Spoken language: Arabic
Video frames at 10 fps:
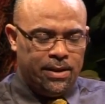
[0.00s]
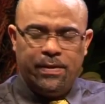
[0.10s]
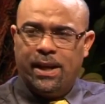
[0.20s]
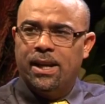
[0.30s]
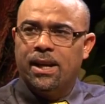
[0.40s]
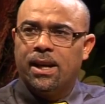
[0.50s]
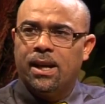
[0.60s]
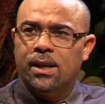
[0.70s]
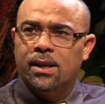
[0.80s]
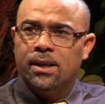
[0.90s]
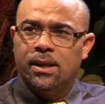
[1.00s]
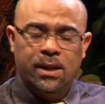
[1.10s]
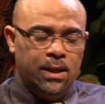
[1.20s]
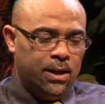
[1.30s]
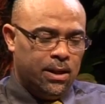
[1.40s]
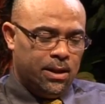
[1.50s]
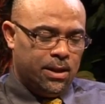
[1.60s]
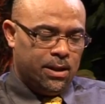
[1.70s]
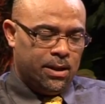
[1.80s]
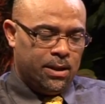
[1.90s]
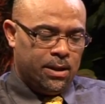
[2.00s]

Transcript: في حكاية قال آه،